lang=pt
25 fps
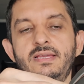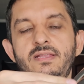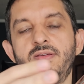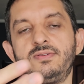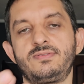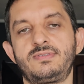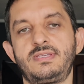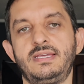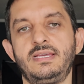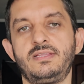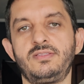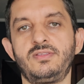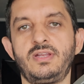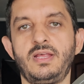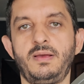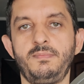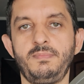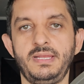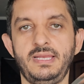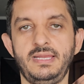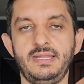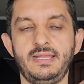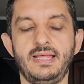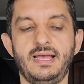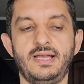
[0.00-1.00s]
não sei a
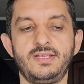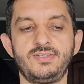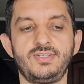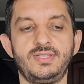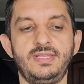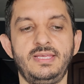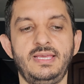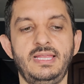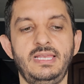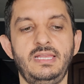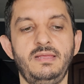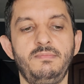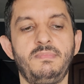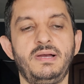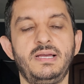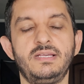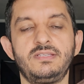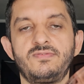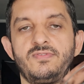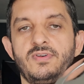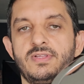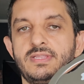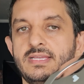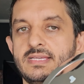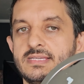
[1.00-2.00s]
durabilidade dele, mas
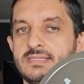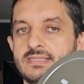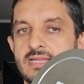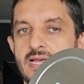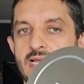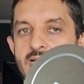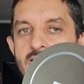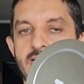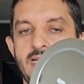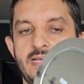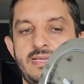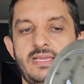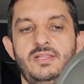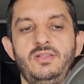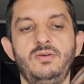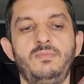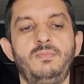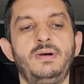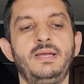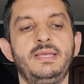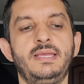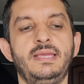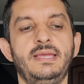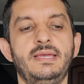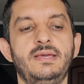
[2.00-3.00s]
vou testar ele aqui no
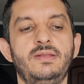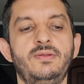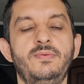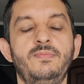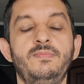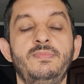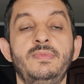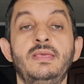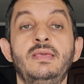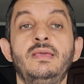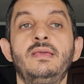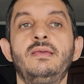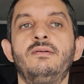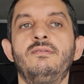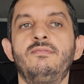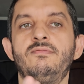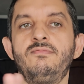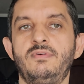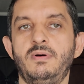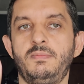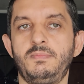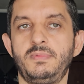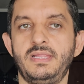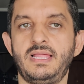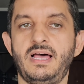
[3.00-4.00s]
banheiro.
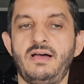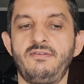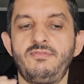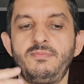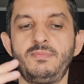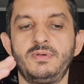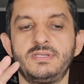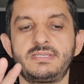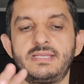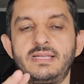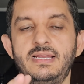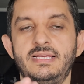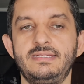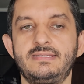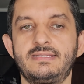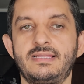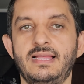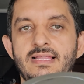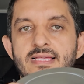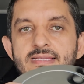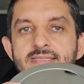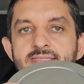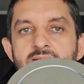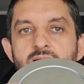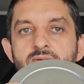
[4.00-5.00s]
Vamos lá, vou mostrar a
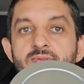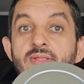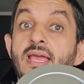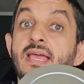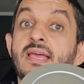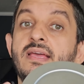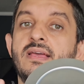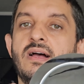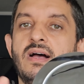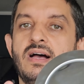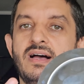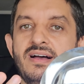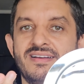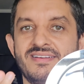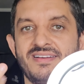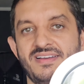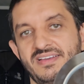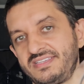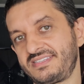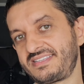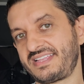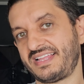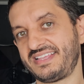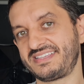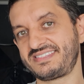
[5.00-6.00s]
instalação, né? A ah,
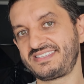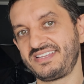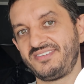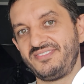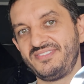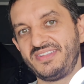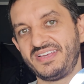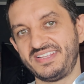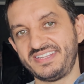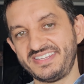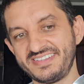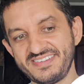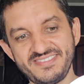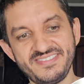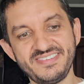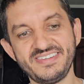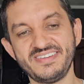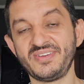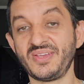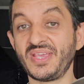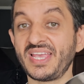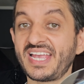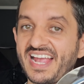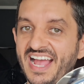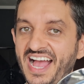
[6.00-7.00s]
instalação não, não,
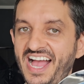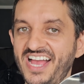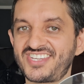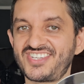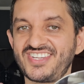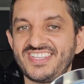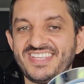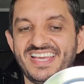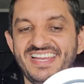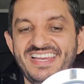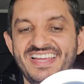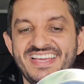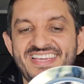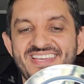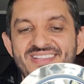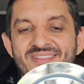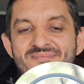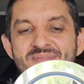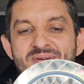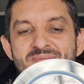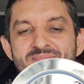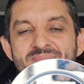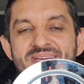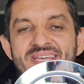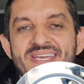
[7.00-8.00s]
o encaixe dele aqui no
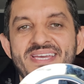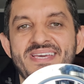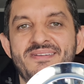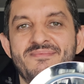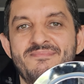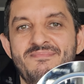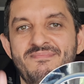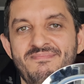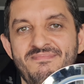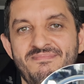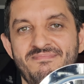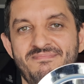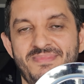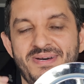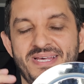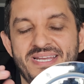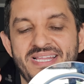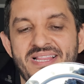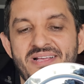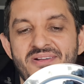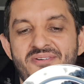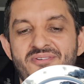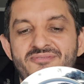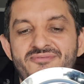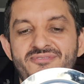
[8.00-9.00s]
meu banheiro. Bora
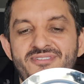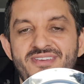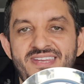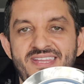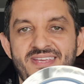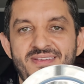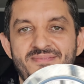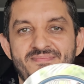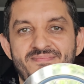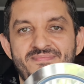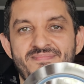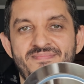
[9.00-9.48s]
lá conferir.